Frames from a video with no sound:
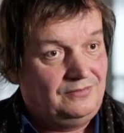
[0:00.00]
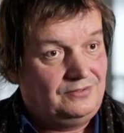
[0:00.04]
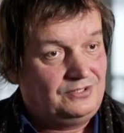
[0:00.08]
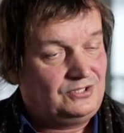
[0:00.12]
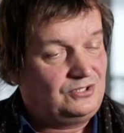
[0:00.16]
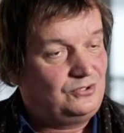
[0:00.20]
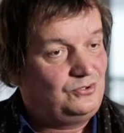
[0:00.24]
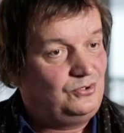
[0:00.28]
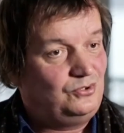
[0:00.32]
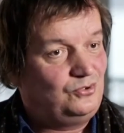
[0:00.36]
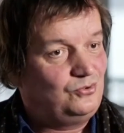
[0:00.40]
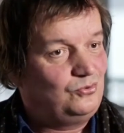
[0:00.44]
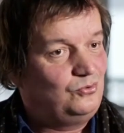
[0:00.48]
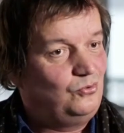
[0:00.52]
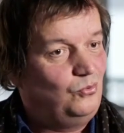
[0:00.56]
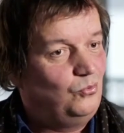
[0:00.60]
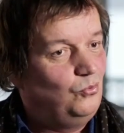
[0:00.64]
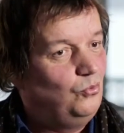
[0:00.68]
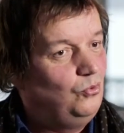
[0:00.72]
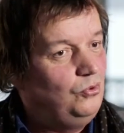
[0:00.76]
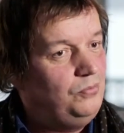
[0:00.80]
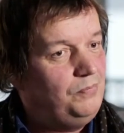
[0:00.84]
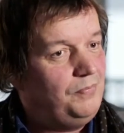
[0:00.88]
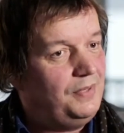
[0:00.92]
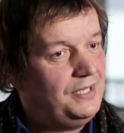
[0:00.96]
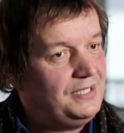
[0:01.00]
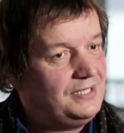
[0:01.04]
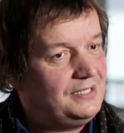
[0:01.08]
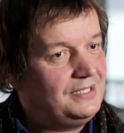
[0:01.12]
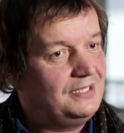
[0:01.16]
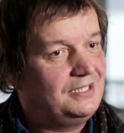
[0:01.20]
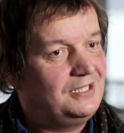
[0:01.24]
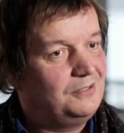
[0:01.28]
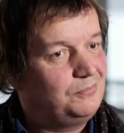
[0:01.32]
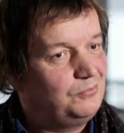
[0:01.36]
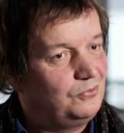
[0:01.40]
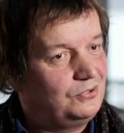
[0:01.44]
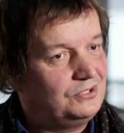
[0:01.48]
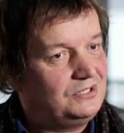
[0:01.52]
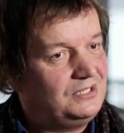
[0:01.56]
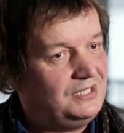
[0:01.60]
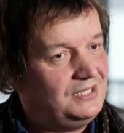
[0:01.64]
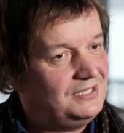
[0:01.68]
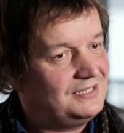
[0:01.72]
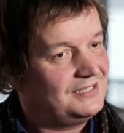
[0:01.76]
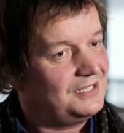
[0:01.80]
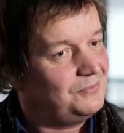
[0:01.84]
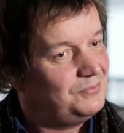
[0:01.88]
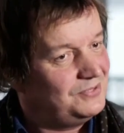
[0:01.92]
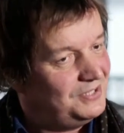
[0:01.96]
Das ist natürlich so ein ohnmächtiger
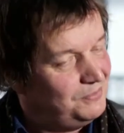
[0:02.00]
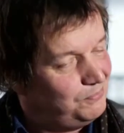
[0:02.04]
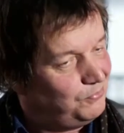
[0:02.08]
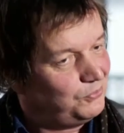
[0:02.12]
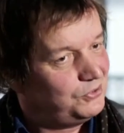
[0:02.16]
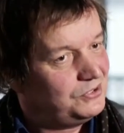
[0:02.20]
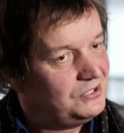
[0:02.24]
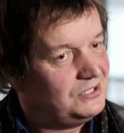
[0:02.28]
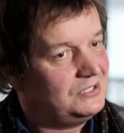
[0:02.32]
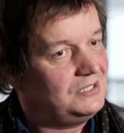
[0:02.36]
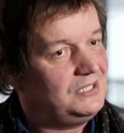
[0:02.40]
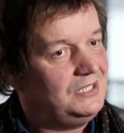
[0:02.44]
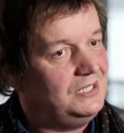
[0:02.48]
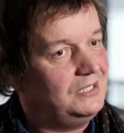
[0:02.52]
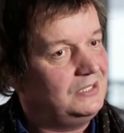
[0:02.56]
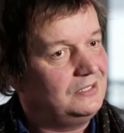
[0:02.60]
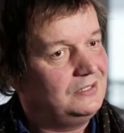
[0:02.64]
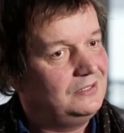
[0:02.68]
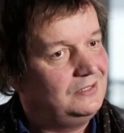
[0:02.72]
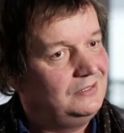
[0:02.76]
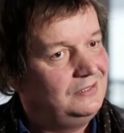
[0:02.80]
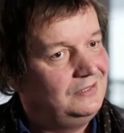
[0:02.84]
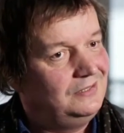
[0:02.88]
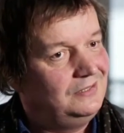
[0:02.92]
Protest, aber sie protestieren